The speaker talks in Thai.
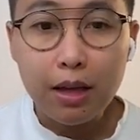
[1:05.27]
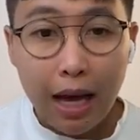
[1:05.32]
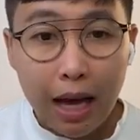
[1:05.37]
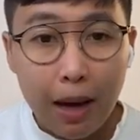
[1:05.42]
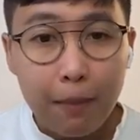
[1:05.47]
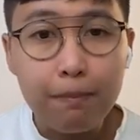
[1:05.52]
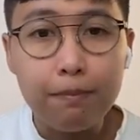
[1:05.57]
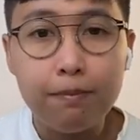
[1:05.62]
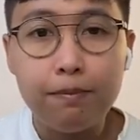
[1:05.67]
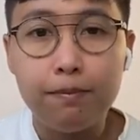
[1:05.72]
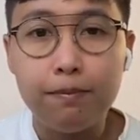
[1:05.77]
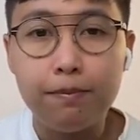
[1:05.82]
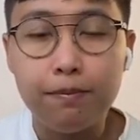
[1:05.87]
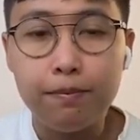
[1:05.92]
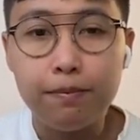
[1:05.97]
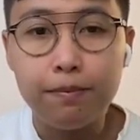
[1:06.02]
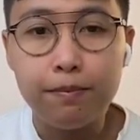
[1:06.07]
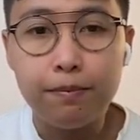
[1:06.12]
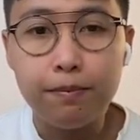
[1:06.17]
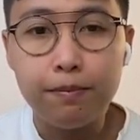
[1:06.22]
นัด
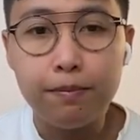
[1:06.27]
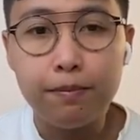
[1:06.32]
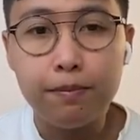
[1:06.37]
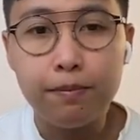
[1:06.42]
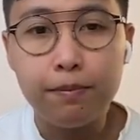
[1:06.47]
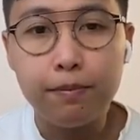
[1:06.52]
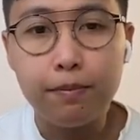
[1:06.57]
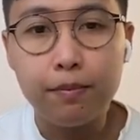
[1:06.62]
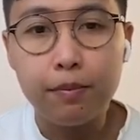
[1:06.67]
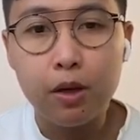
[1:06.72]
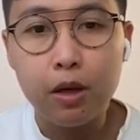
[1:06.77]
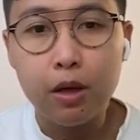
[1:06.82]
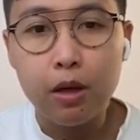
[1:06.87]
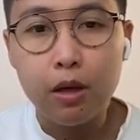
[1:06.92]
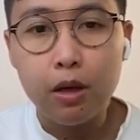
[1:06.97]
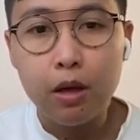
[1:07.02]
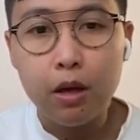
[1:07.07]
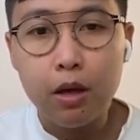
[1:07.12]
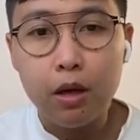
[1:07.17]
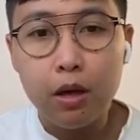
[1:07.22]

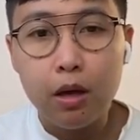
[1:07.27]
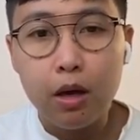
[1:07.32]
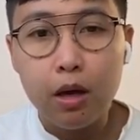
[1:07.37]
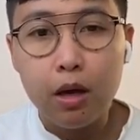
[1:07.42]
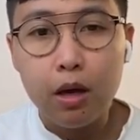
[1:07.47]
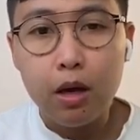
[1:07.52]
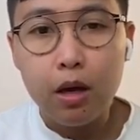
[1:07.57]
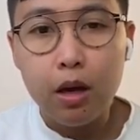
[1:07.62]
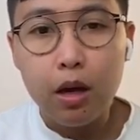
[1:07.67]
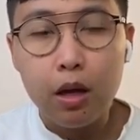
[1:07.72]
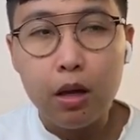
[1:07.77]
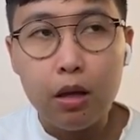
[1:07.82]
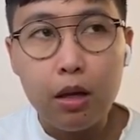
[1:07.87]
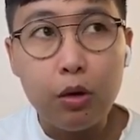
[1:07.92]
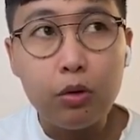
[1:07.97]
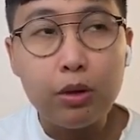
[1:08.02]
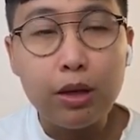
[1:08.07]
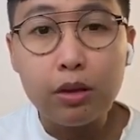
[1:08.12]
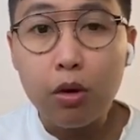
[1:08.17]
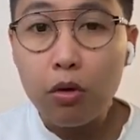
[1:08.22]

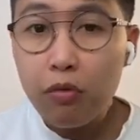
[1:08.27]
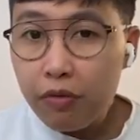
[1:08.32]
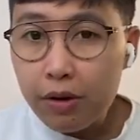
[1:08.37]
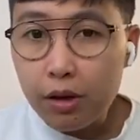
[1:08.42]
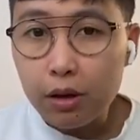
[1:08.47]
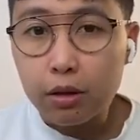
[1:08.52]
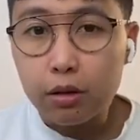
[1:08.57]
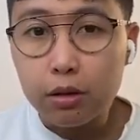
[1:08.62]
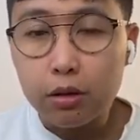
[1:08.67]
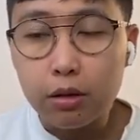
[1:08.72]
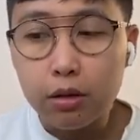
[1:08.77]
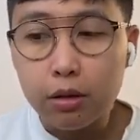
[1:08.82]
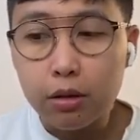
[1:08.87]
ทำแล้วนัดก็ฝึก